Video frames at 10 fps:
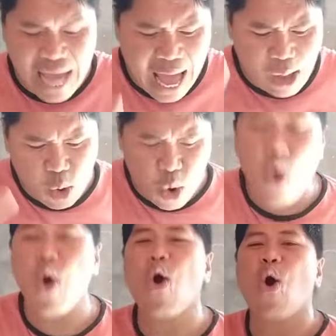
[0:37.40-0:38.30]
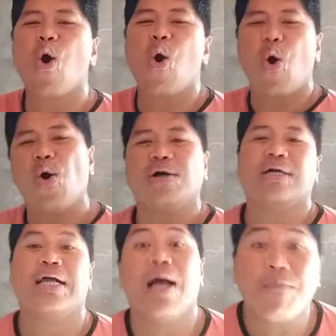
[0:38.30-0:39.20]
dako
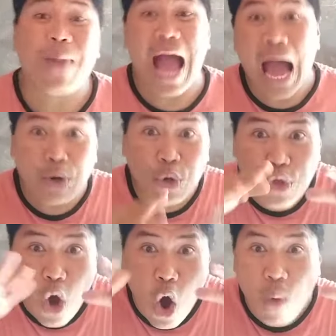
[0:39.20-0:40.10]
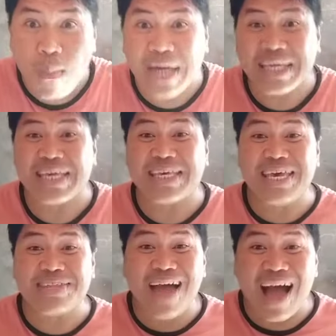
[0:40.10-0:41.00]
Paano nyo
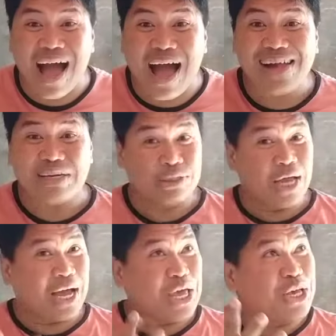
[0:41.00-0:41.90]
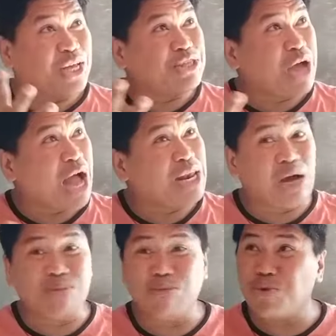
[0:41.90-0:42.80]
makikita kay ganda
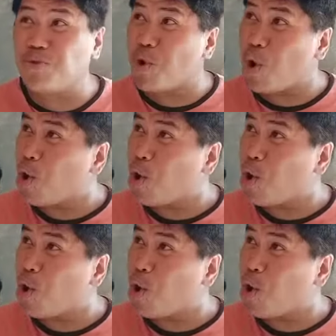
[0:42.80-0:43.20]
ng mundo